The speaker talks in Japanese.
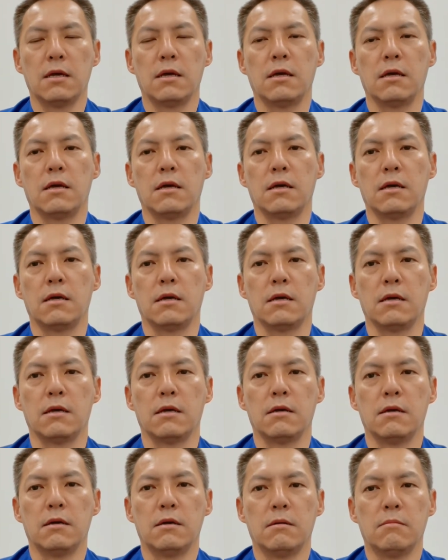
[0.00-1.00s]

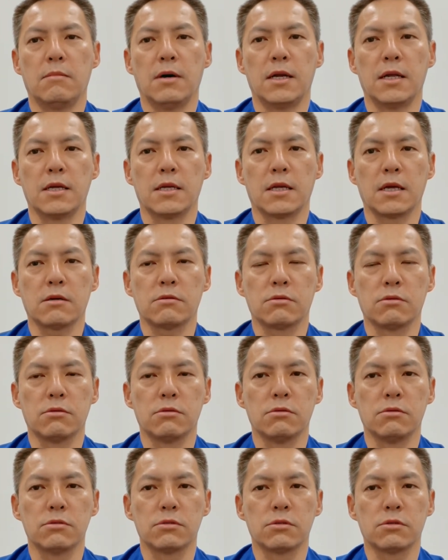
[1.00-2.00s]
えーまあ、冷却
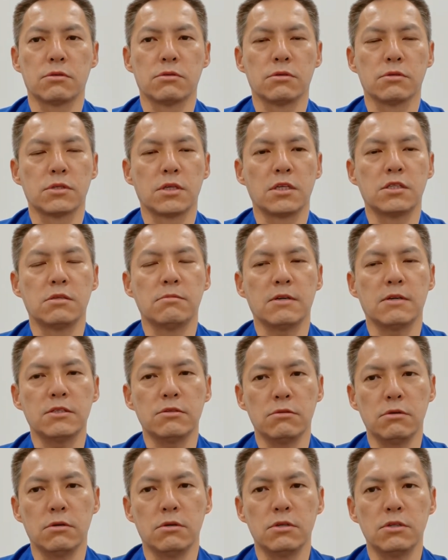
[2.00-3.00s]
等 の, その設置場
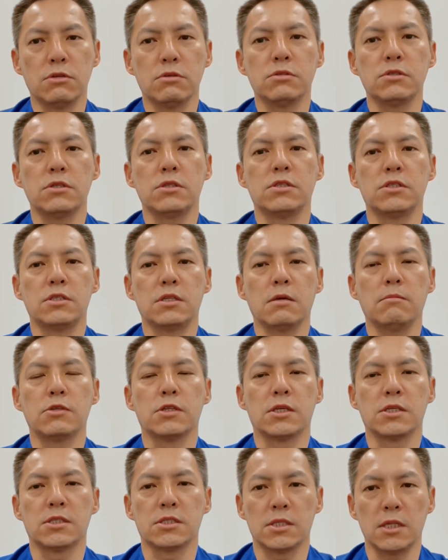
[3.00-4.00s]
所一つにして
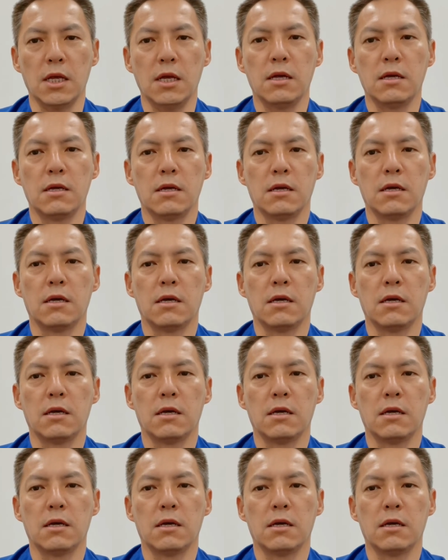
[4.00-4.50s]
もですね、